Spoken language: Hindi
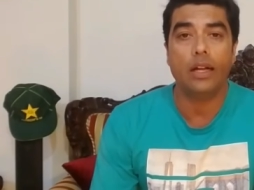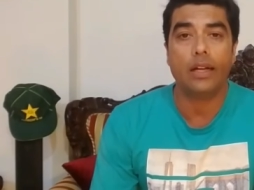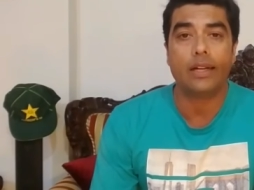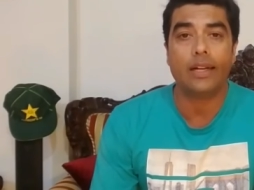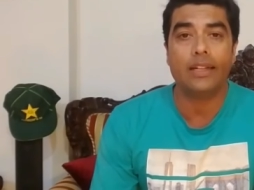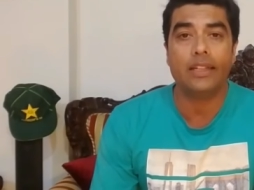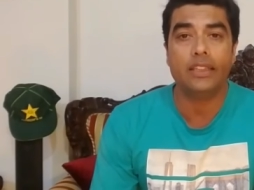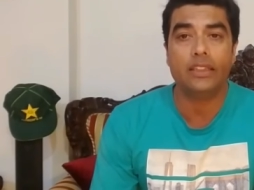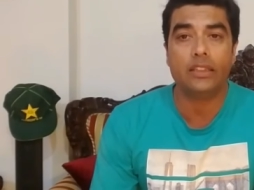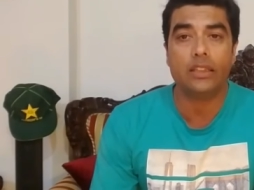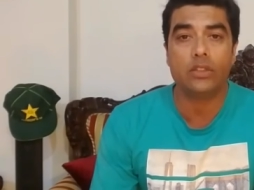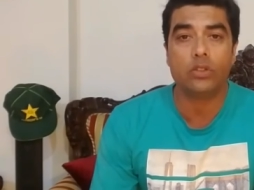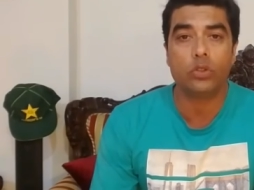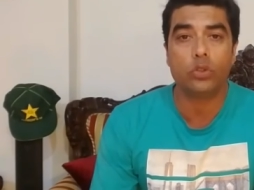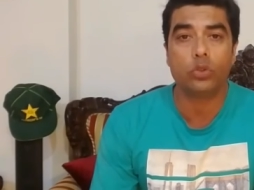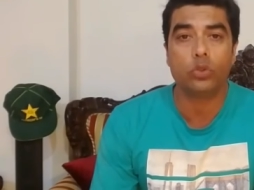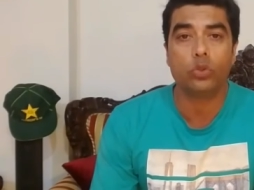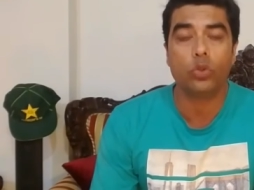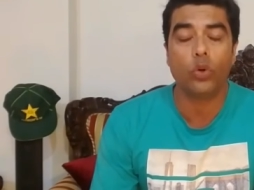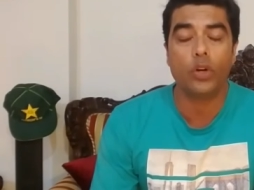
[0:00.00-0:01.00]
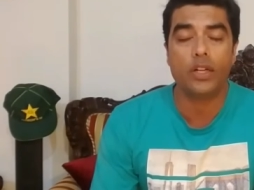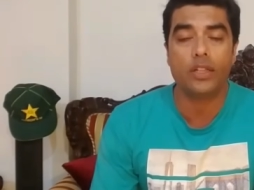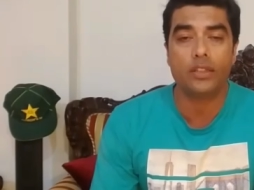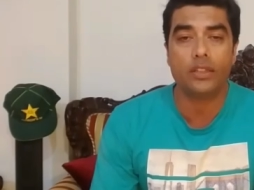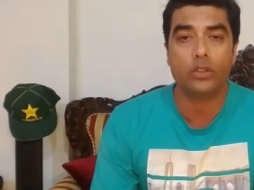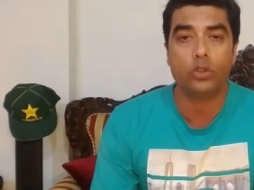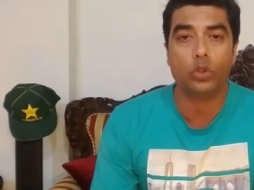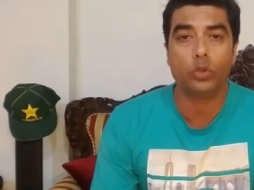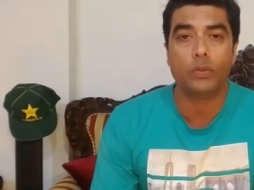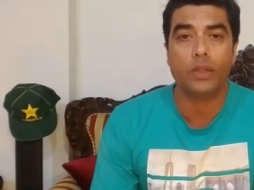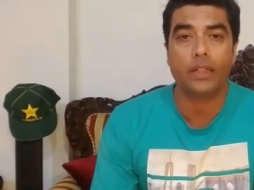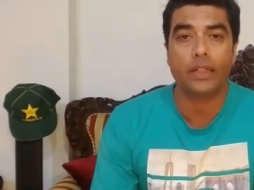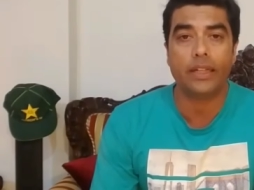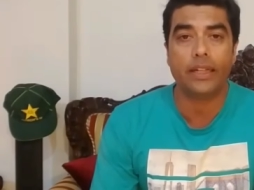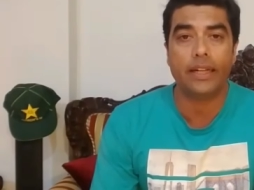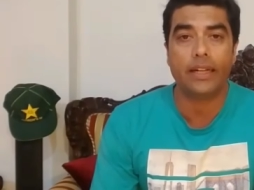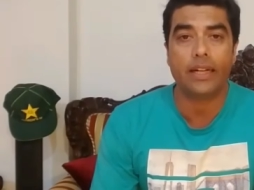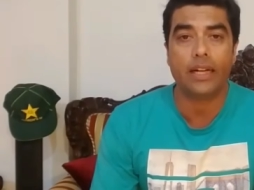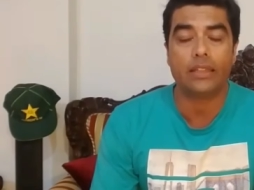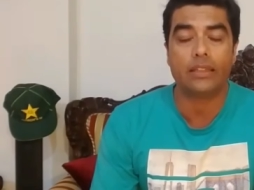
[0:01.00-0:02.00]
कंडीशंस जो तो थोड़ी सी सुबह के
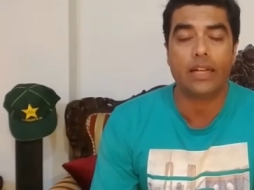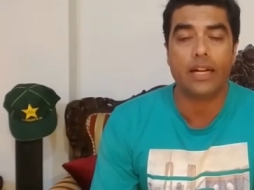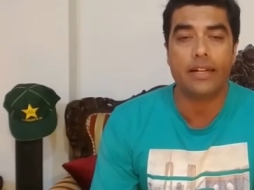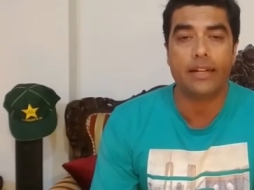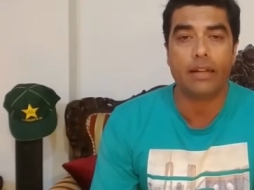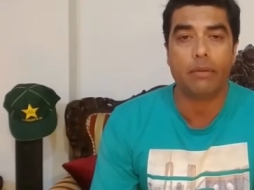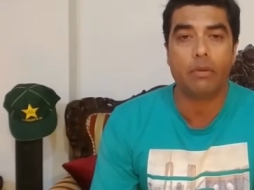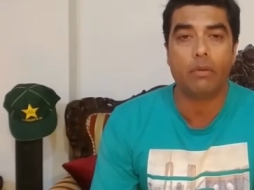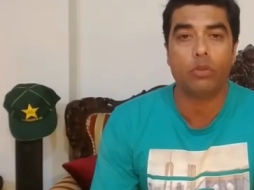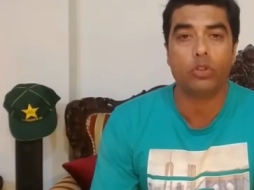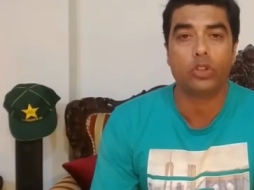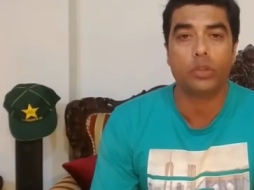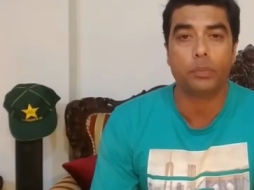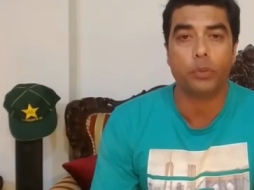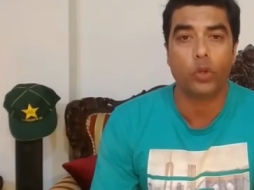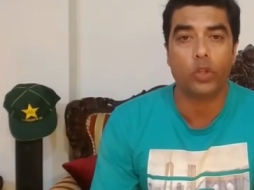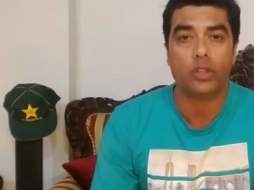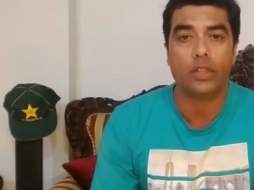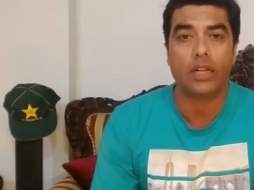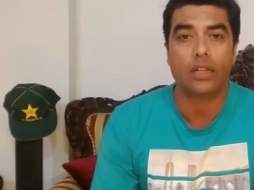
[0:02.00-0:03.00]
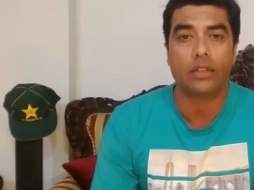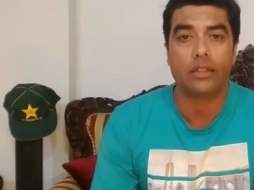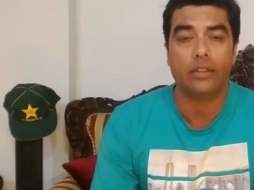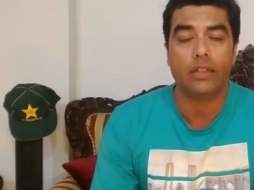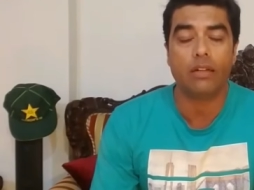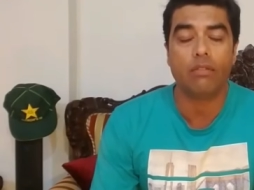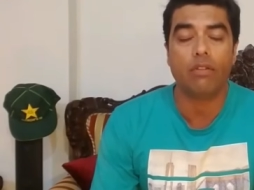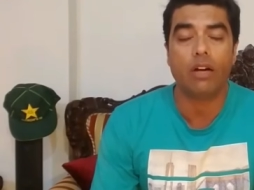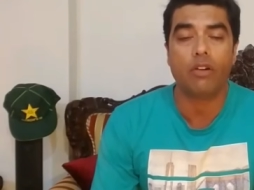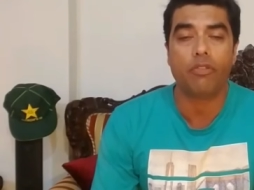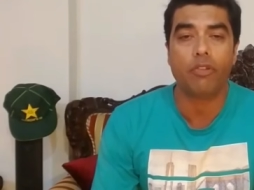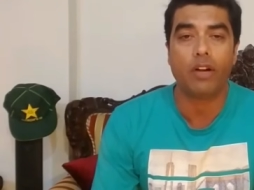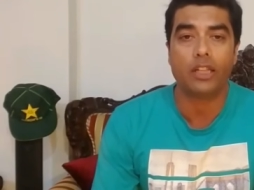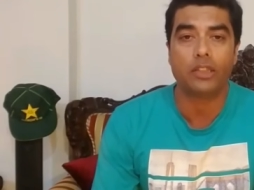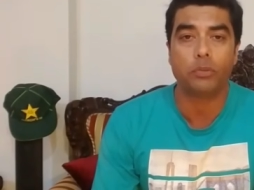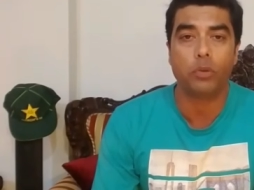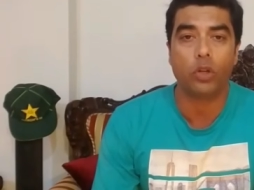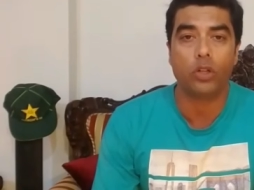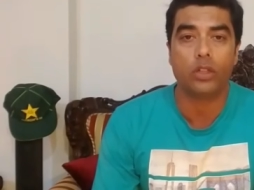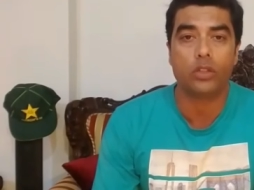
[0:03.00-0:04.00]
एक आध घंटे में वो सपोर्ट करती हैं वहाँ
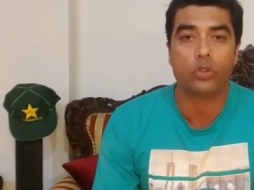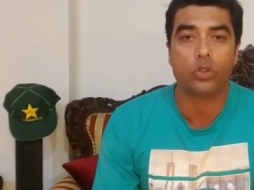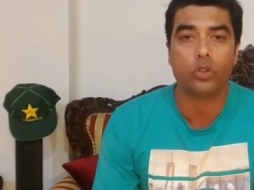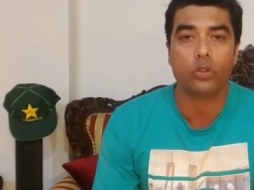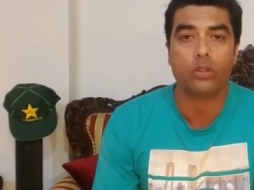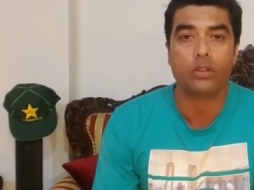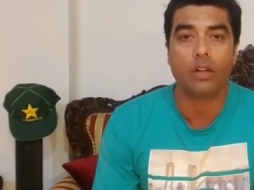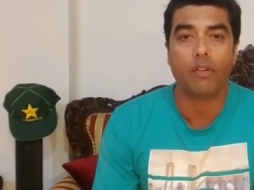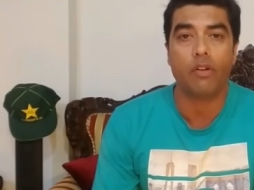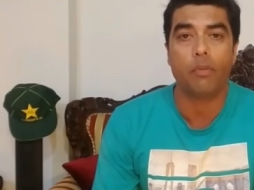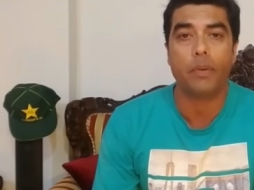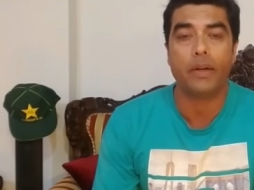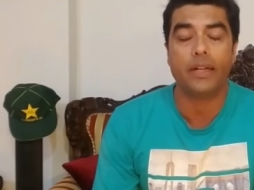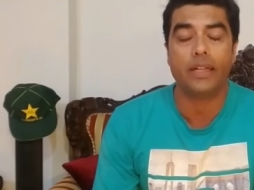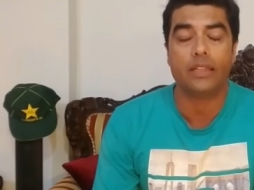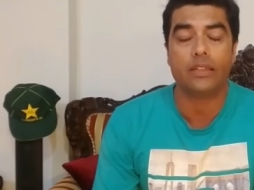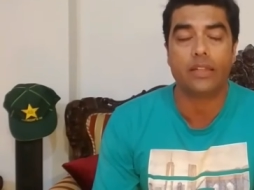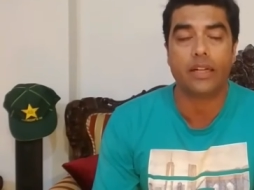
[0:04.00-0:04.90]
फास्ट बॉलर्स को पिंडी